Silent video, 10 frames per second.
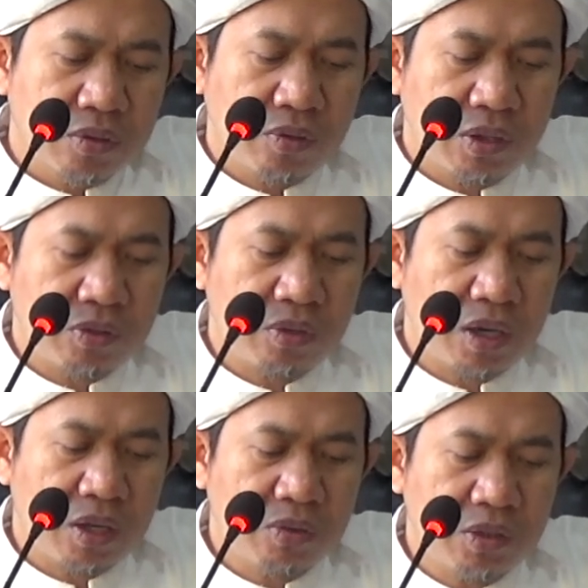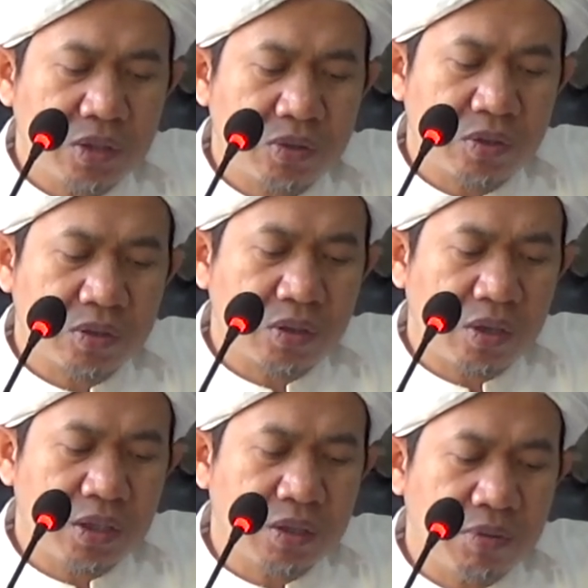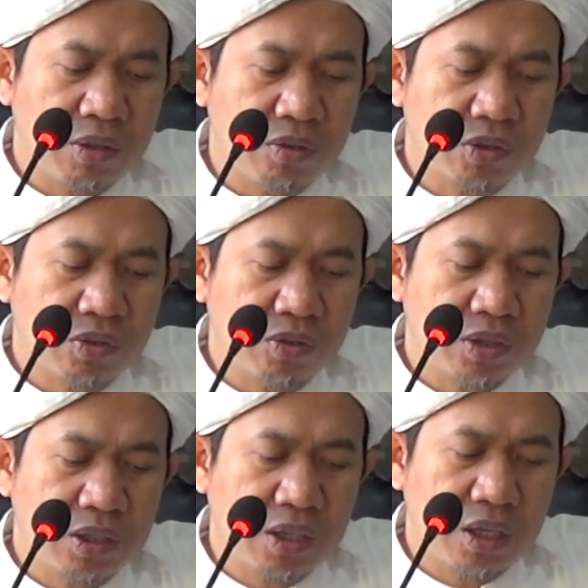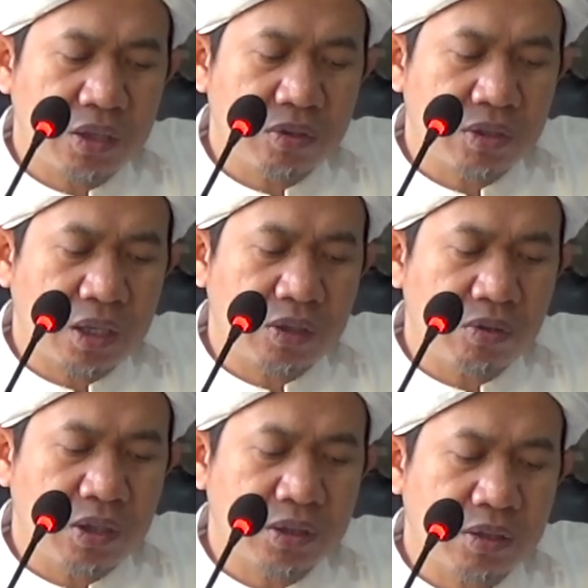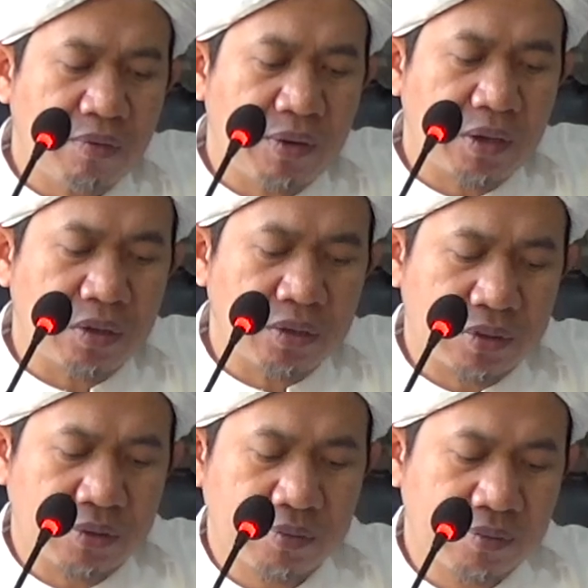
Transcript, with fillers: wa uli sultani bi khususi la yusannu ittifaqan